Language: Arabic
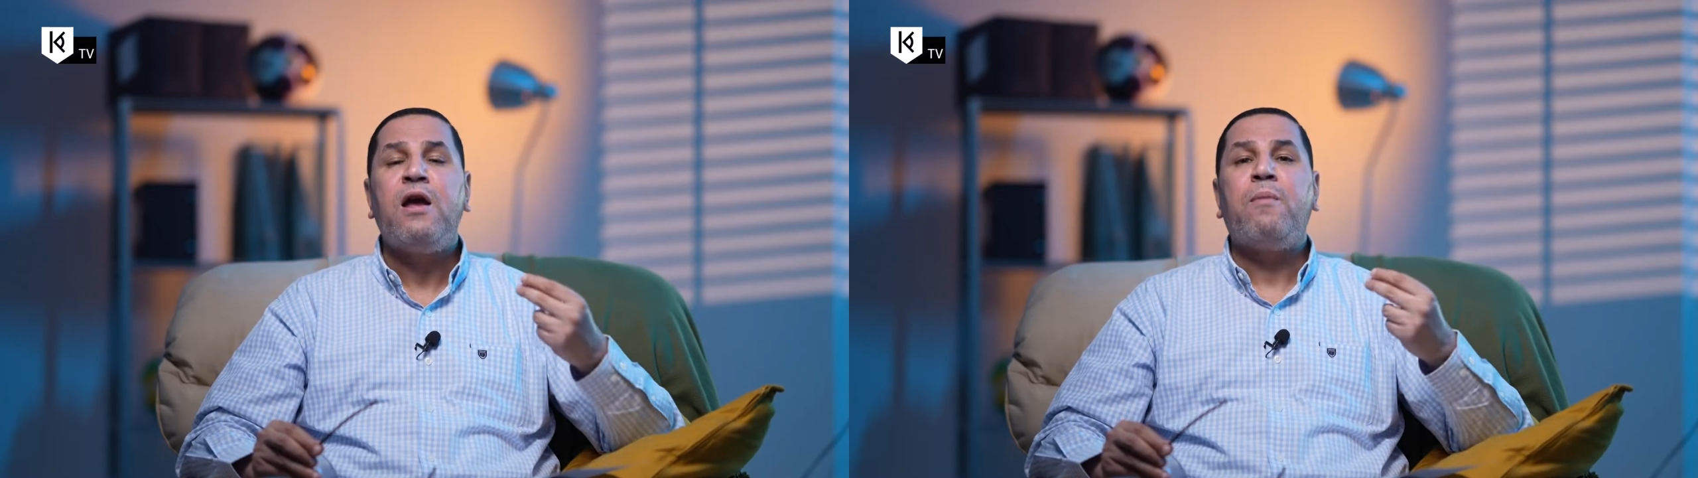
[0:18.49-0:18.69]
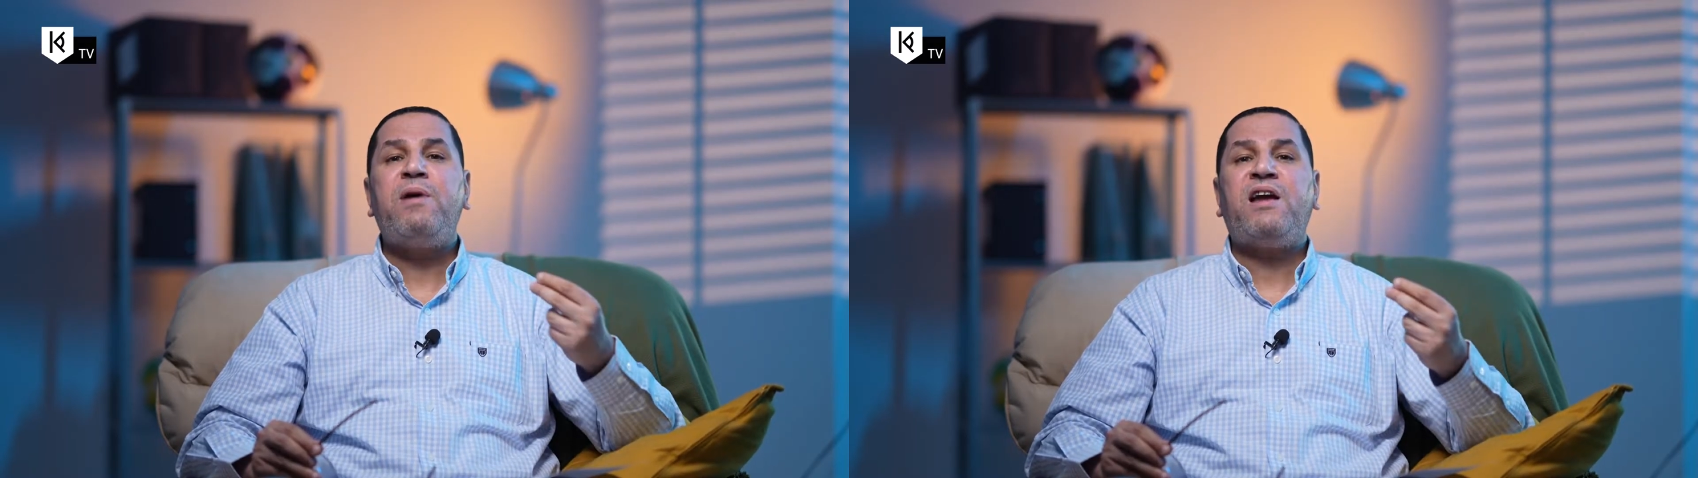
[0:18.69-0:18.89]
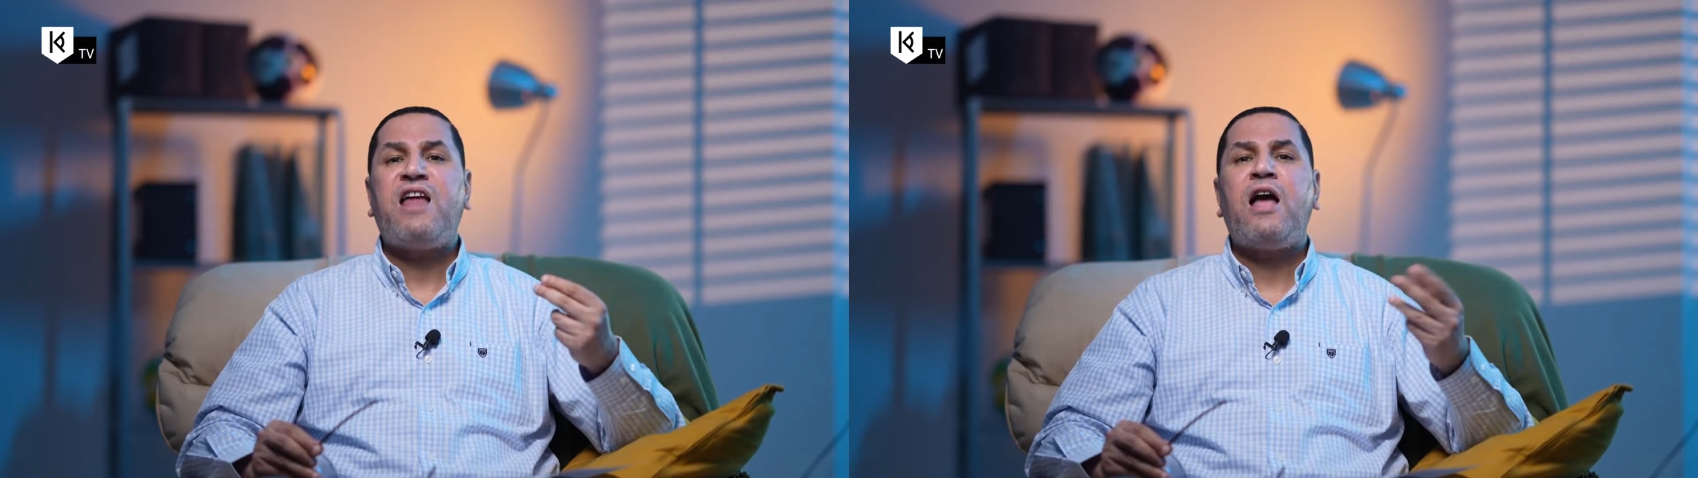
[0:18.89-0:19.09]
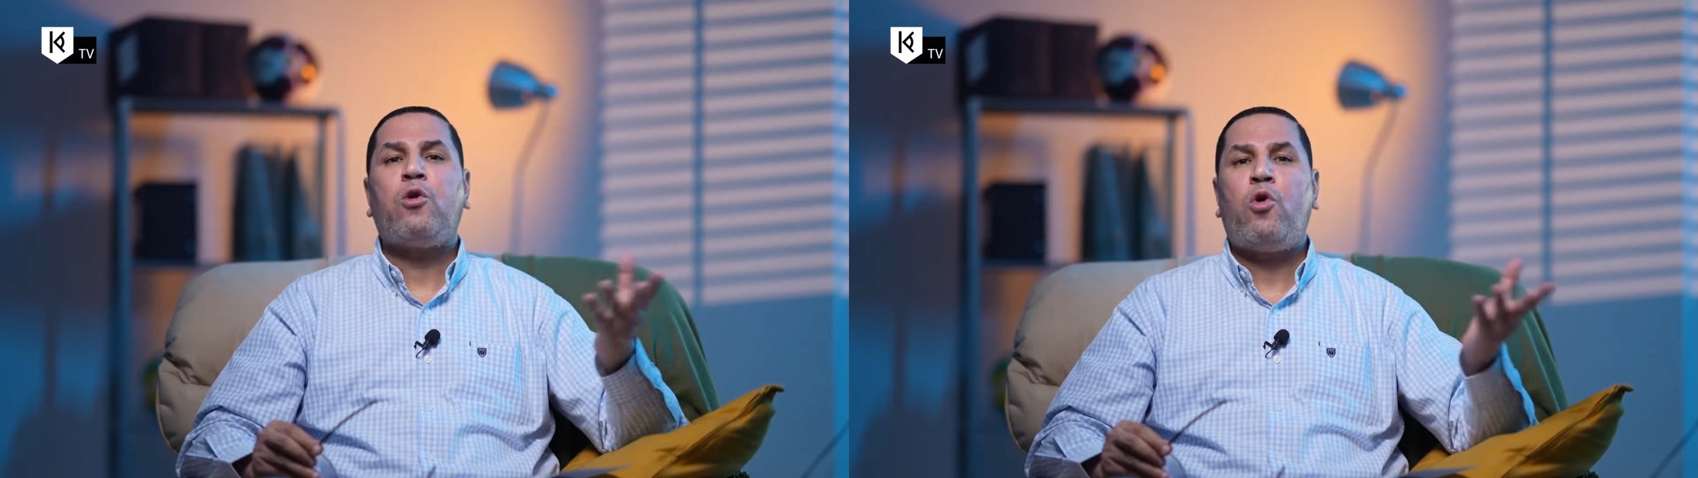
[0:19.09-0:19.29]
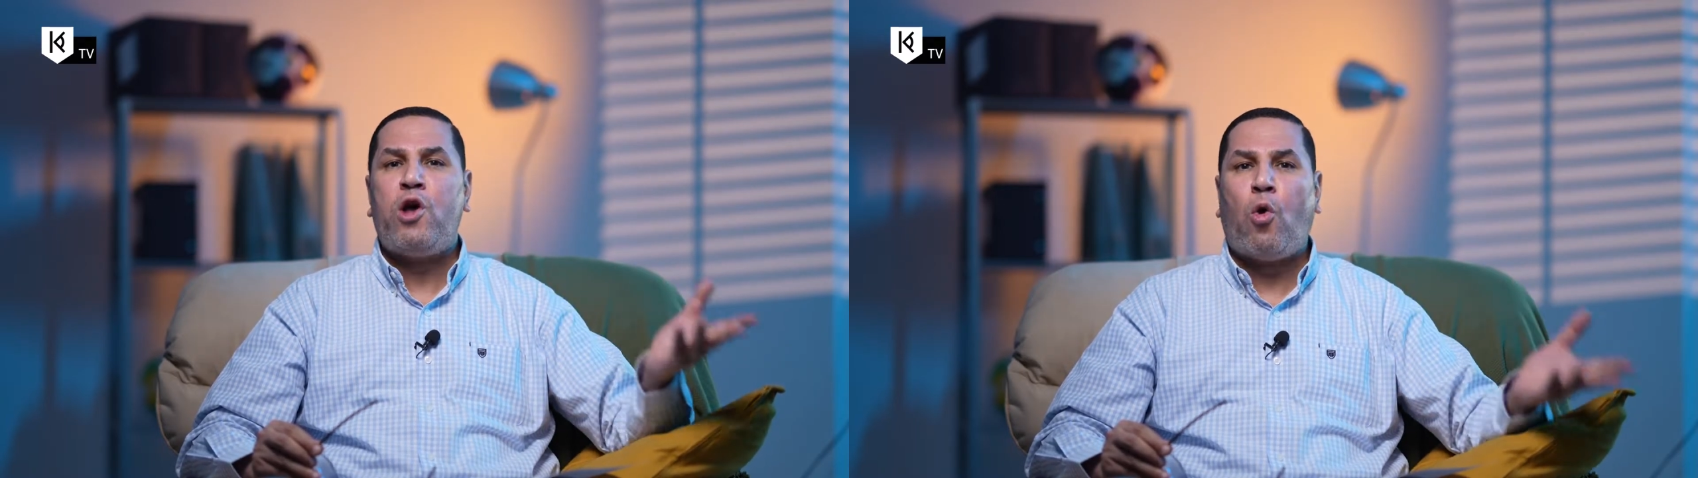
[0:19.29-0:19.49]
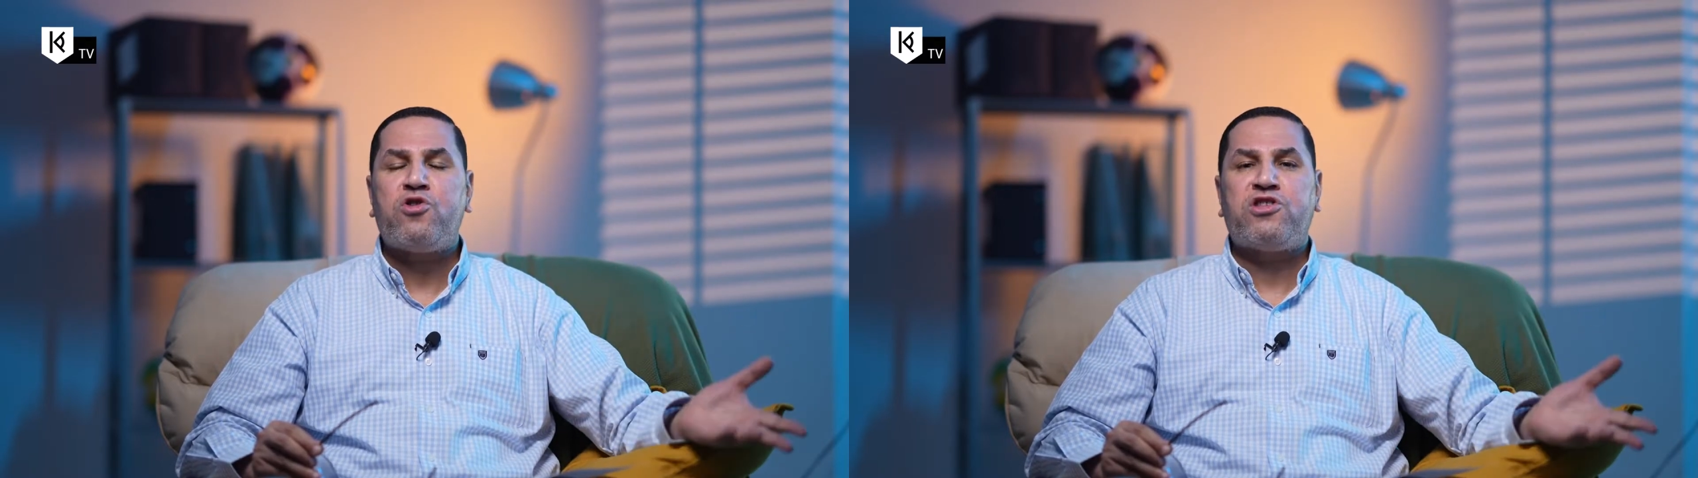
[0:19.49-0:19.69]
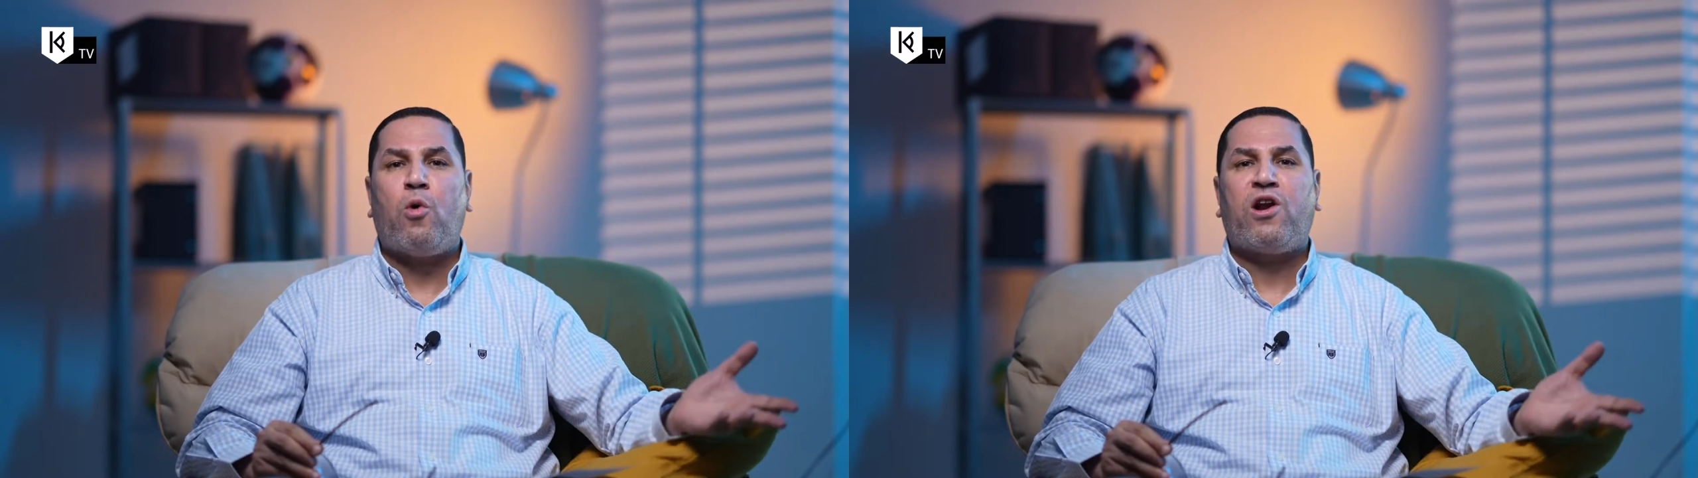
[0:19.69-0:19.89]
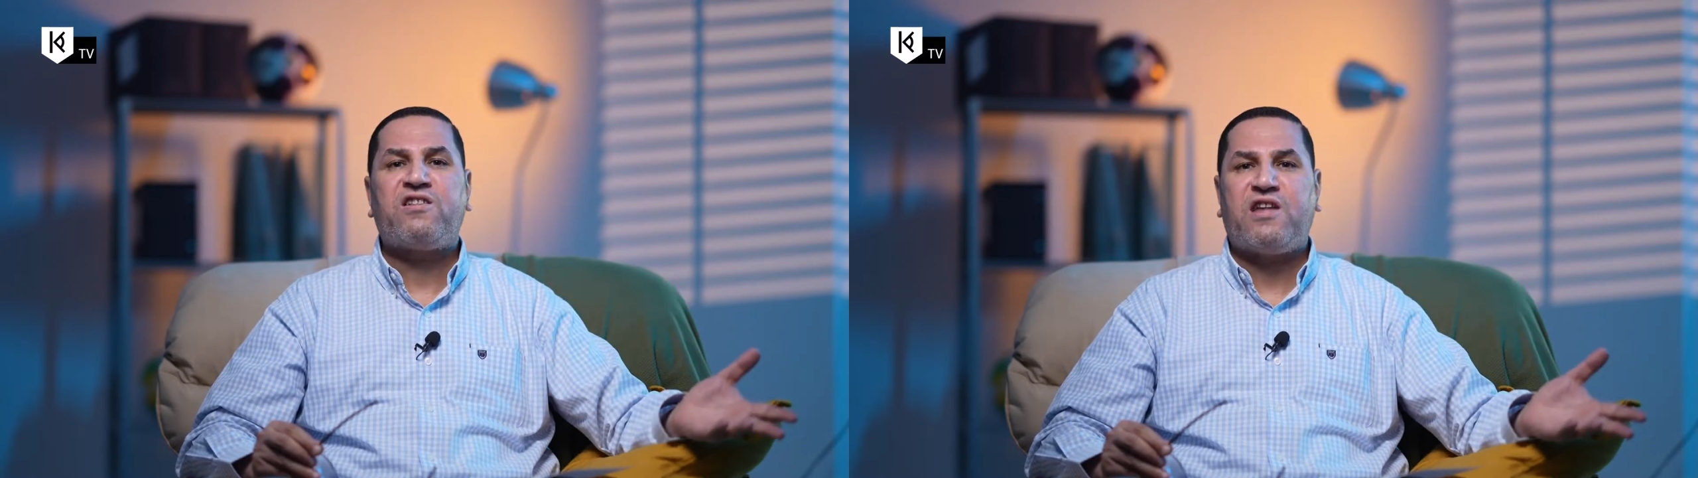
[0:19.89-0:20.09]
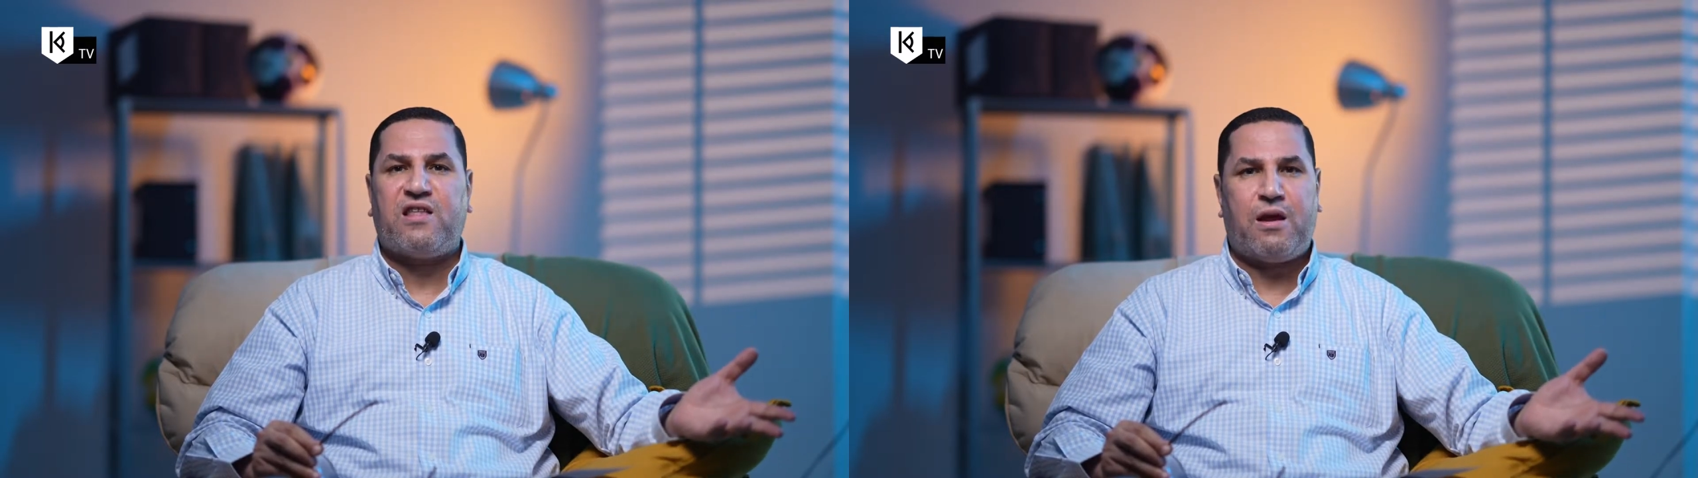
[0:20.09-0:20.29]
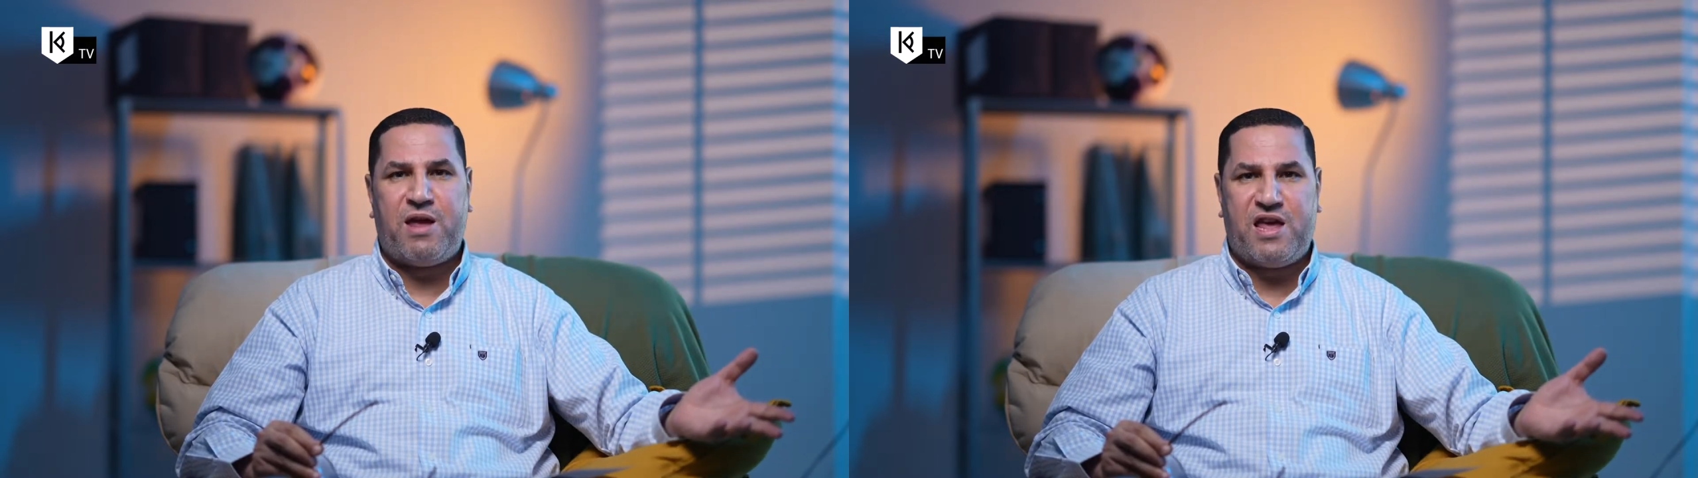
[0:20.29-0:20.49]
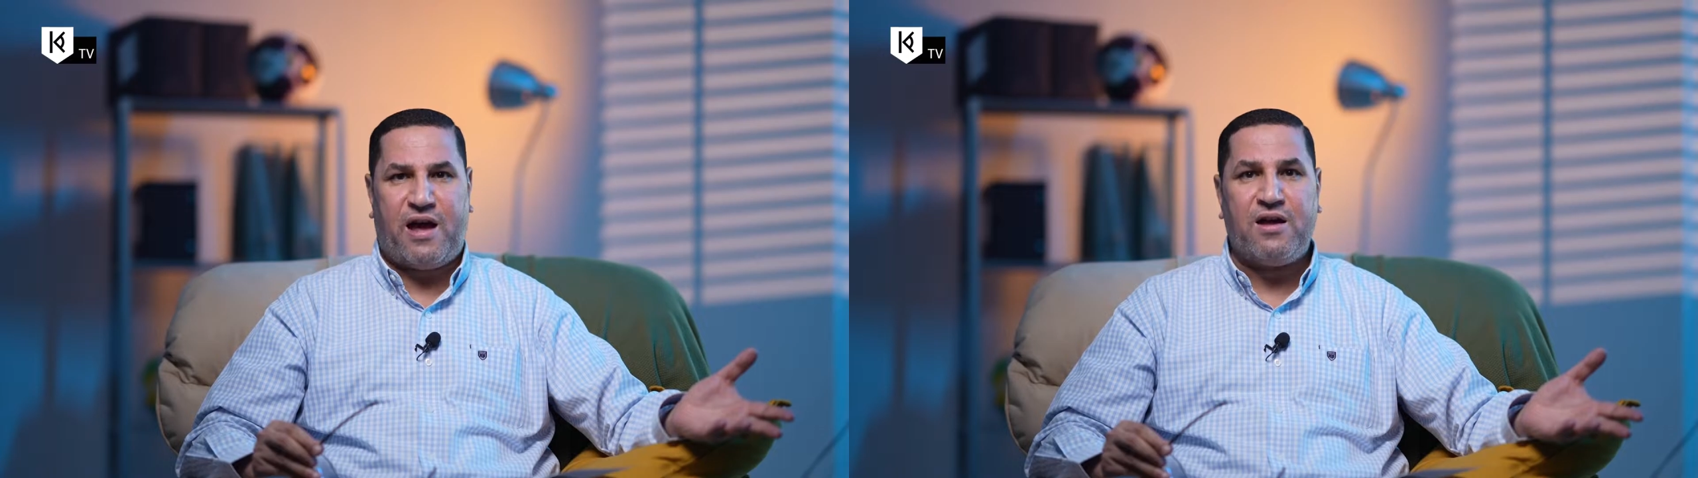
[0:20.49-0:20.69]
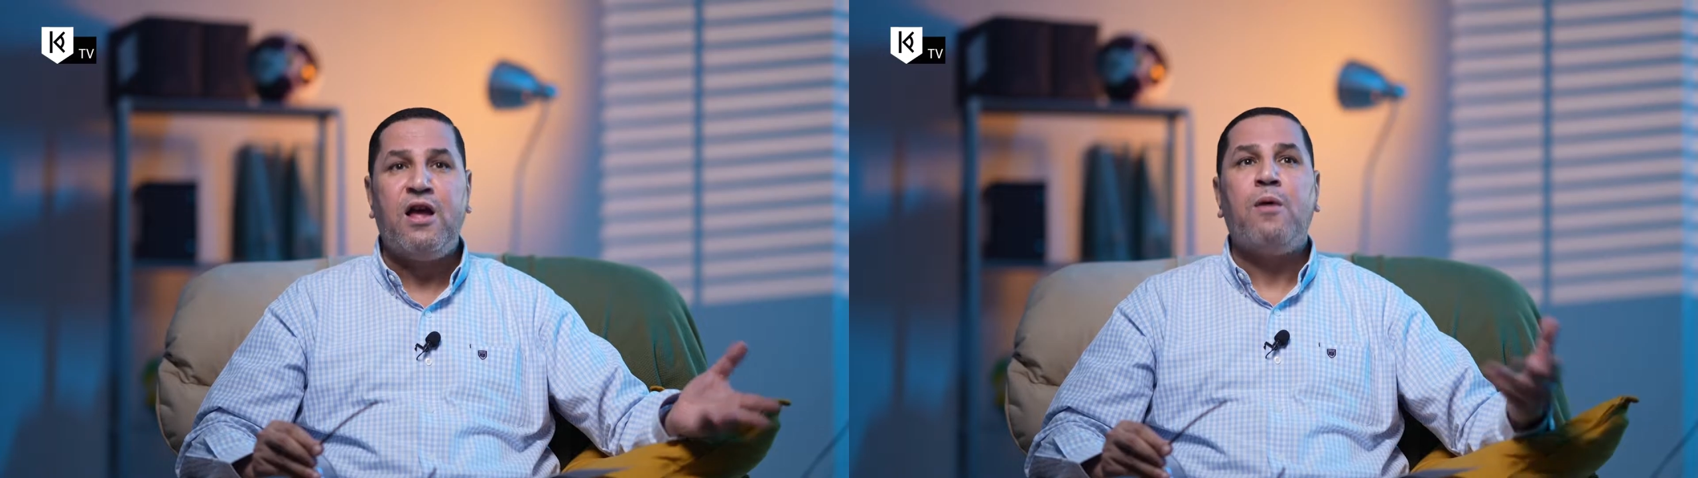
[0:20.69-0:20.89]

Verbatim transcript: محتاج يروح ياخد دورات تدريبيه